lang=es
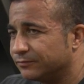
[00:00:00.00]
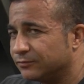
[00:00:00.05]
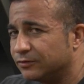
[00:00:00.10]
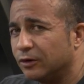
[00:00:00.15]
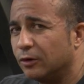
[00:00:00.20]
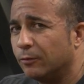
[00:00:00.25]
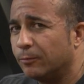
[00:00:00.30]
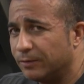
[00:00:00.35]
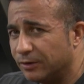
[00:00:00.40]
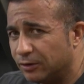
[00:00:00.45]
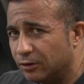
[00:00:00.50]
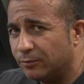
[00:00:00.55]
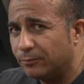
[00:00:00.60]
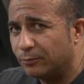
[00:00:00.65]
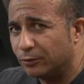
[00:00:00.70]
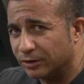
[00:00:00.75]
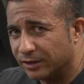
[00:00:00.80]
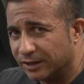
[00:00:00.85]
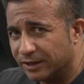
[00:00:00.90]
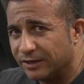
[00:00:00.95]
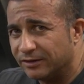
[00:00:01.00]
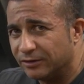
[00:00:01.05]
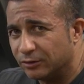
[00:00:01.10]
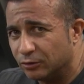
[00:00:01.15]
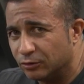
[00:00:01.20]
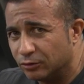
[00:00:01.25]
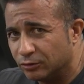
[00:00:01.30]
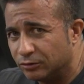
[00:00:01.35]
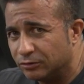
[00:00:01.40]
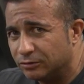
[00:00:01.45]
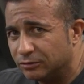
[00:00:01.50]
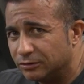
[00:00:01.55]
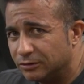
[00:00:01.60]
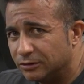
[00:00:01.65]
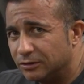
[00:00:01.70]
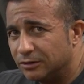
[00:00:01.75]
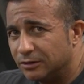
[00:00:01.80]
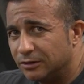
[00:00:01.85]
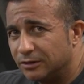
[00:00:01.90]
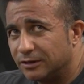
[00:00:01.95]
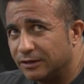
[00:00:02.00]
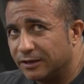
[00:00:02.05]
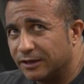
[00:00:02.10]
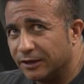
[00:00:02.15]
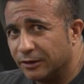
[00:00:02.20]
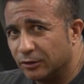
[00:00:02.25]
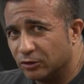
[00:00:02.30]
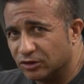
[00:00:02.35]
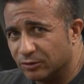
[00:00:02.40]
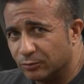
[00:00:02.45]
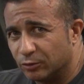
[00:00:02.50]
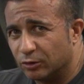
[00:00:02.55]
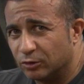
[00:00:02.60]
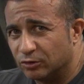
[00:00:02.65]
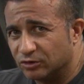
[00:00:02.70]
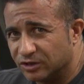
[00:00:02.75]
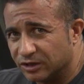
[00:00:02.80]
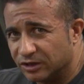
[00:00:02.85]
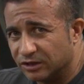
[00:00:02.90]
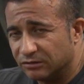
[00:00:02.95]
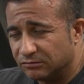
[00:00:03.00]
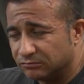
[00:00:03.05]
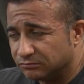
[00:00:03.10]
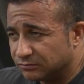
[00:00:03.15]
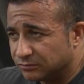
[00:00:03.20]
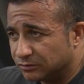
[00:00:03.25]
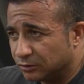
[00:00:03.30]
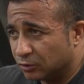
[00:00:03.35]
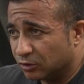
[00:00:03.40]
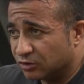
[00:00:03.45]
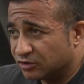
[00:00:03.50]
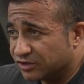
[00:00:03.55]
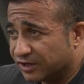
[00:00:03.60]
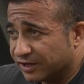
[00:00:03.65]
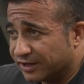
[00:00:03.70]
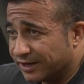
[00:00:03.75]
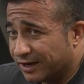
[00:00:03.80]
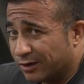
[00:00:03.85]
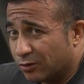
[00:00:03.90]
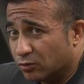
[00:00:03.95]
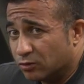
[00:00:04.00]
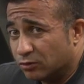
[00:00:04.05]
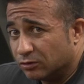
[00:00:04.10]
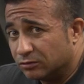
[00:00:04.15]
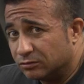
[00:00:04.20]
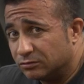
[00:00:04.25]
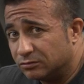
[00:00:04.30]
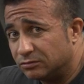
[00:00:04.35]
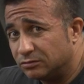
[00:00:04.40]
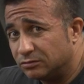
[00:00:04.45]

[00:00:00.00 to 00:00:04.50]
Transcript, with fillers: Te lo explico porque digo yo que no se puede conseguir. Lo conseguirá uno.